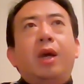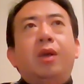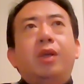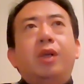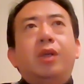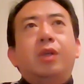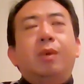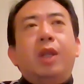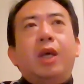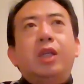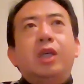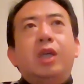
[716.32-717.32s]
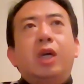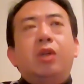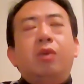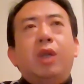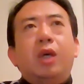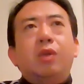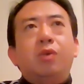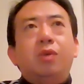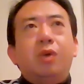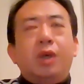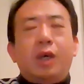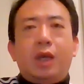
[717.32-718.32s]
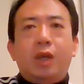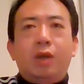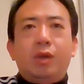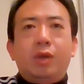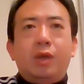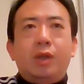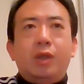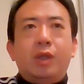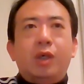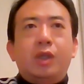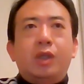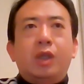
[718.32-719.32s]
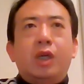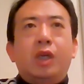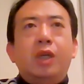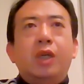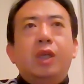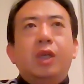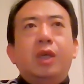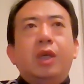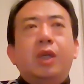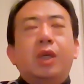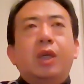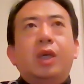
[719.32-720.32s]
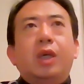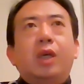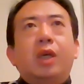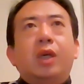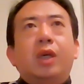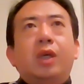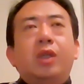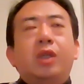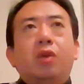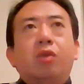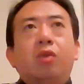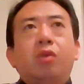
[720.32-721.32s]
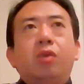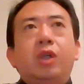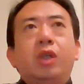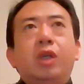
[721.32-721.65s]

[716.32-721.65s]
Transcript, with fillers: 还有一些什么南加州大学，还有一些在这个，呃，小东